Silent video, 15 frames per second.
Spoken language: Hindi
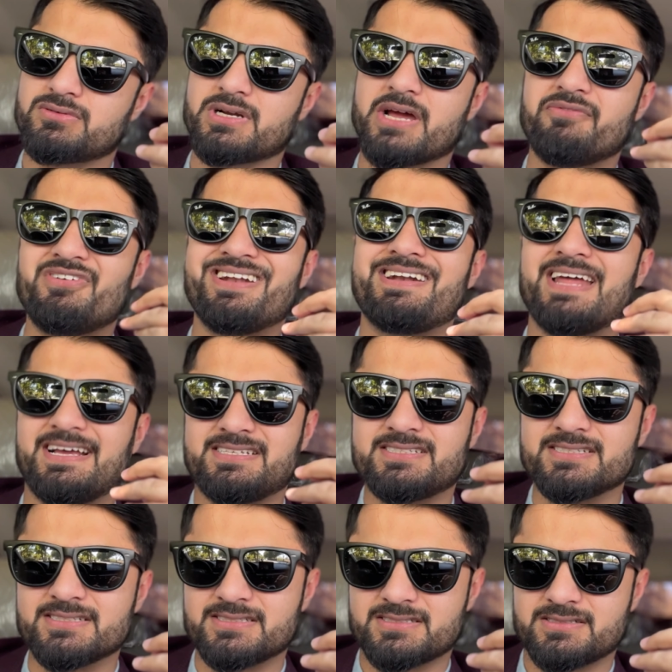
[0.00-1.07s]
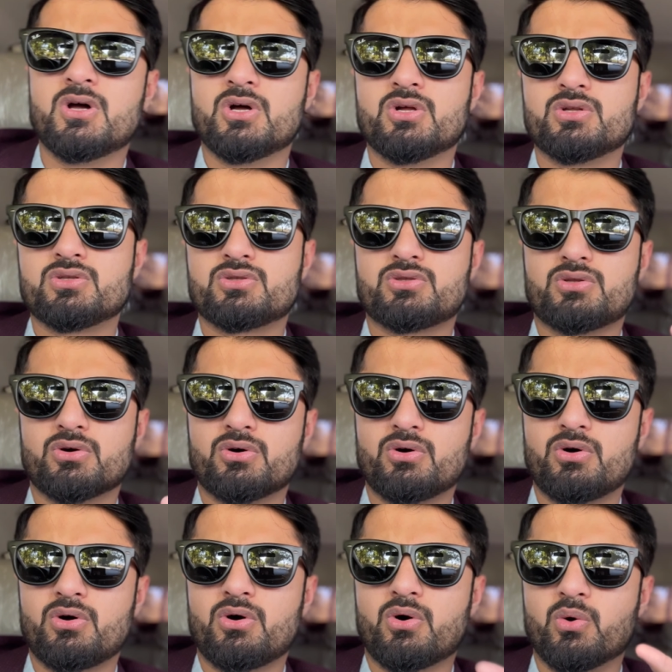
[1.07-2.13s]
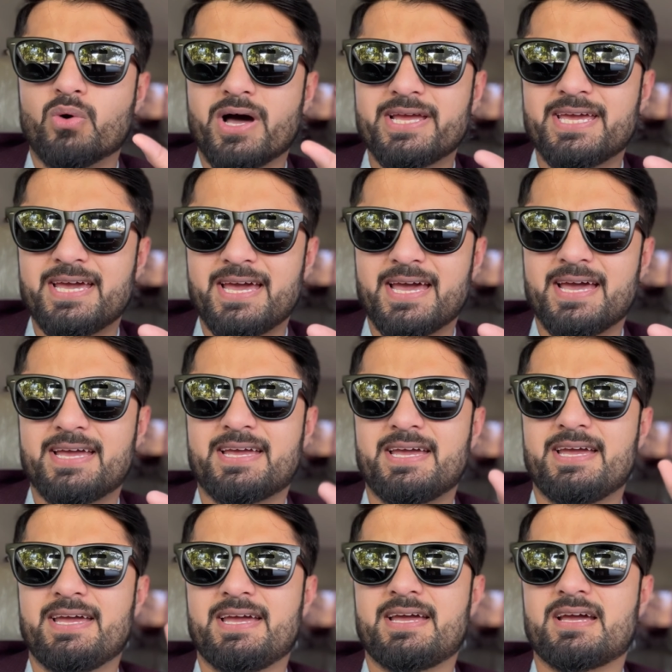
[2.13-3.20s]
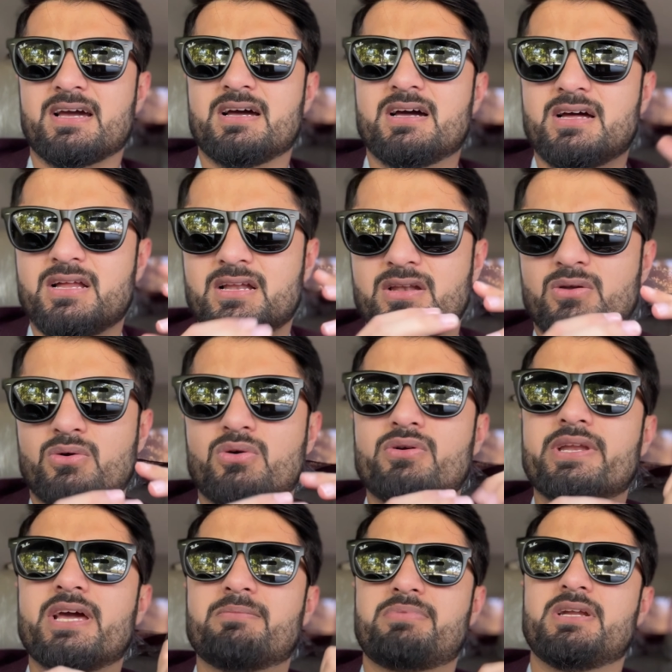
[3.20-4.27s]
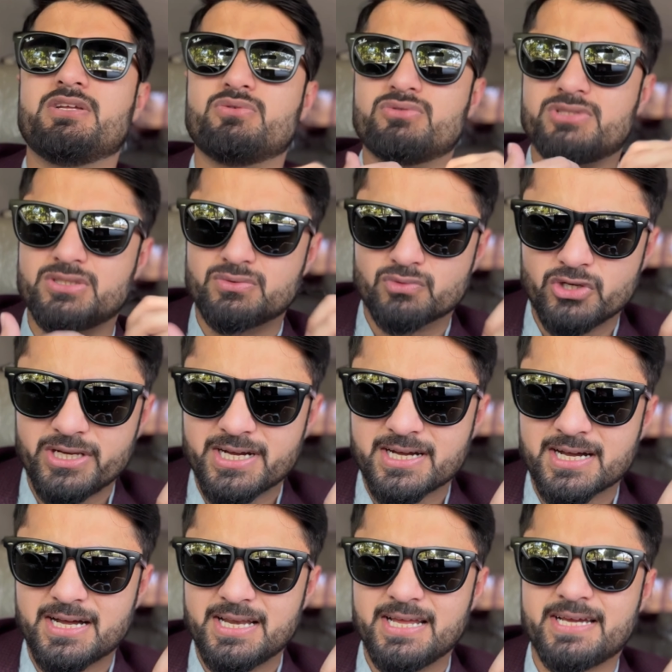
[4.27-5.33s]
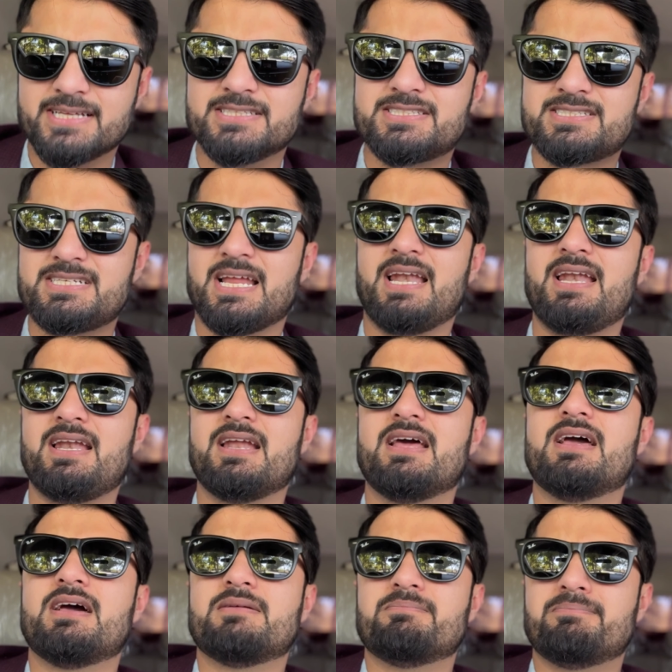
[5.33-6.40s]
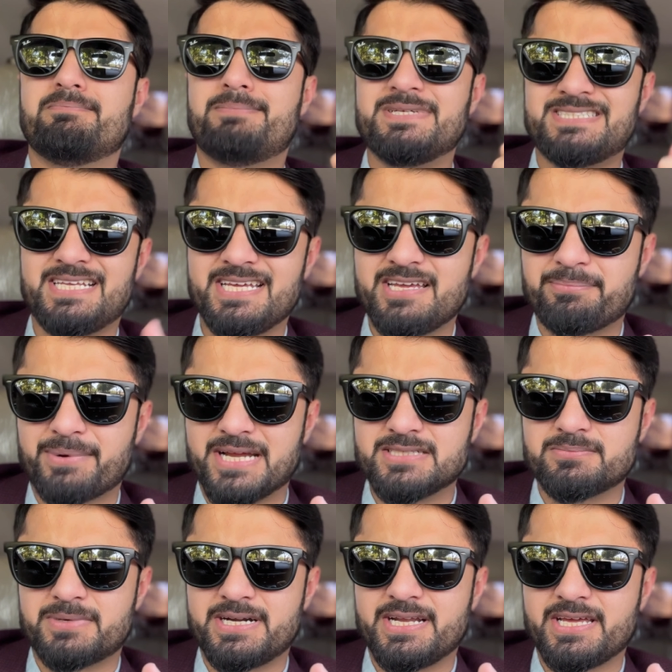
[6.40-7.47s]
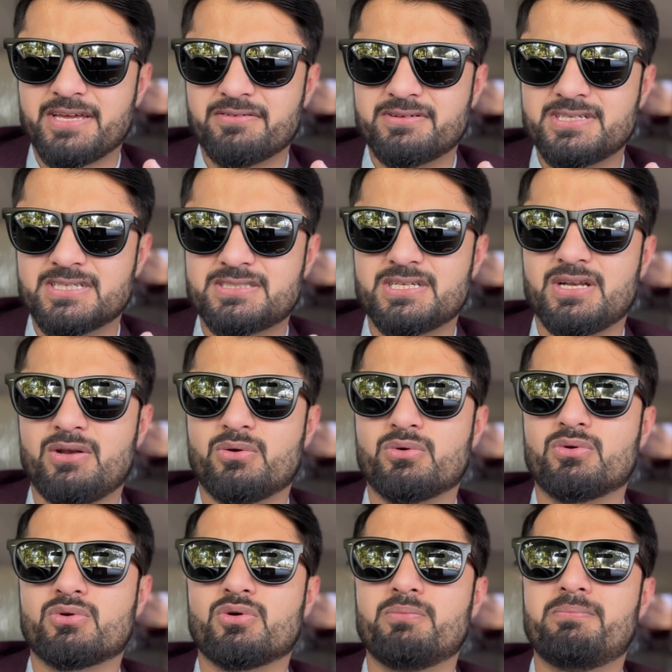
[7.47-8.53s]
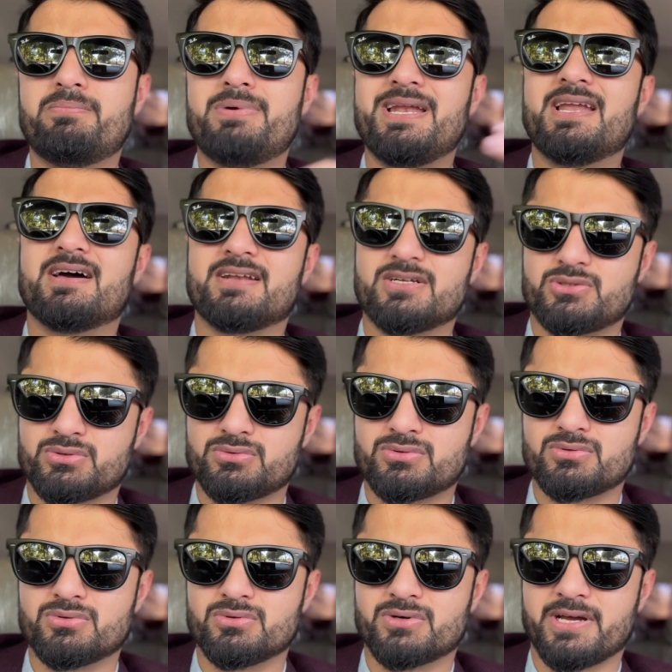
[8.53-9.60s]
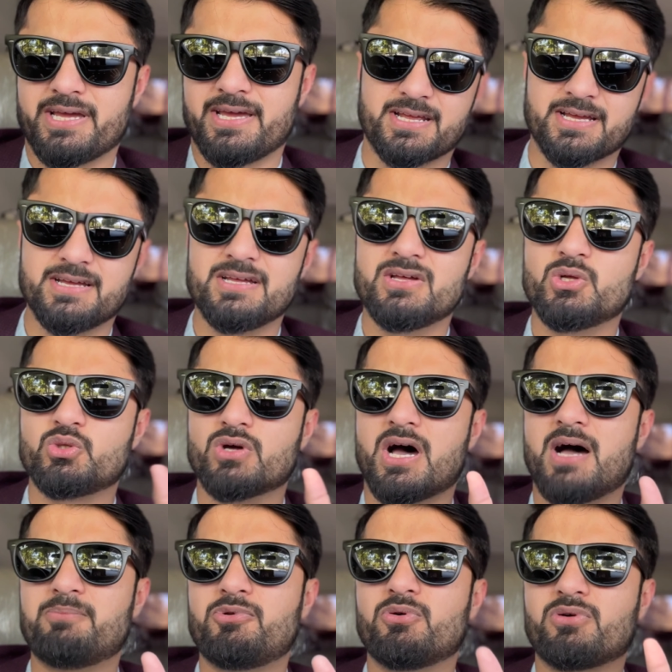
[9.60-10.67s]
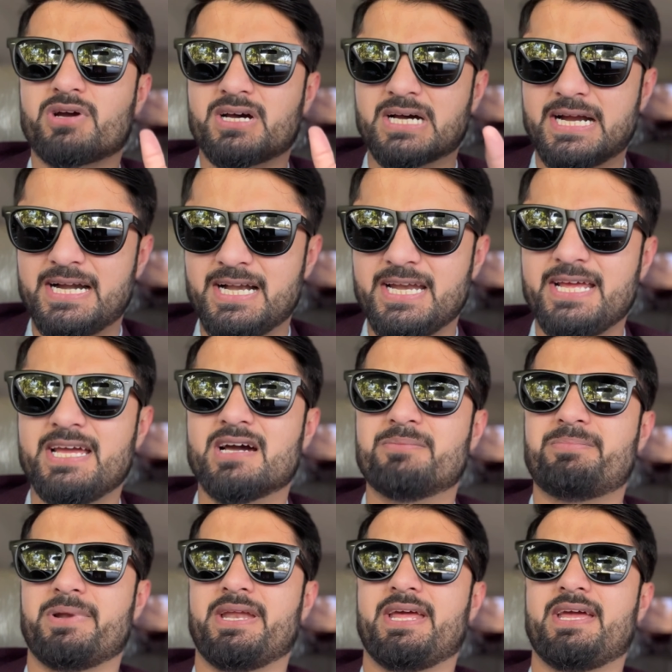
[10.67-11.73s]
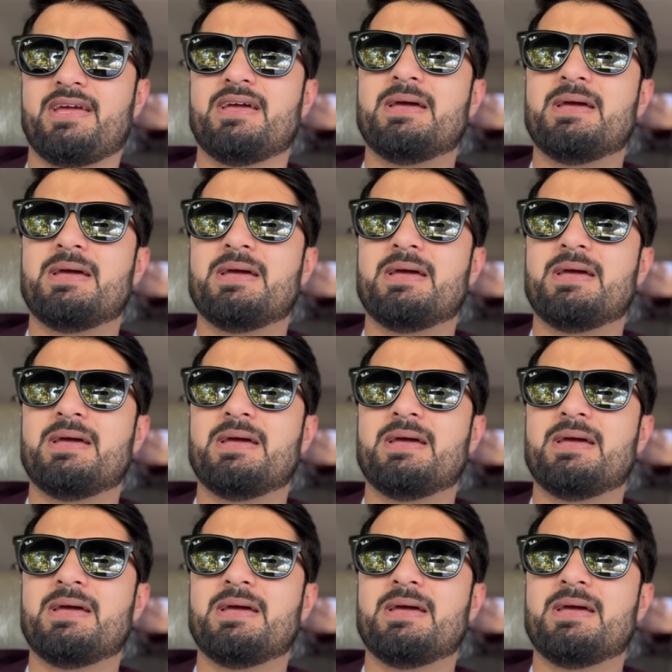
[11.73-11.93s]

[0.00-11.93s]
रहा है विद टैक्सेस तो हुआ ये है कि लोगों ने अपना यूजेज वही रखा लेकिन स्टिल बिजली की प्राइस बढ़ने की वजह से लोगों को बिल आना शुरू हो गए हैं तो आप लोग काइंडली अपने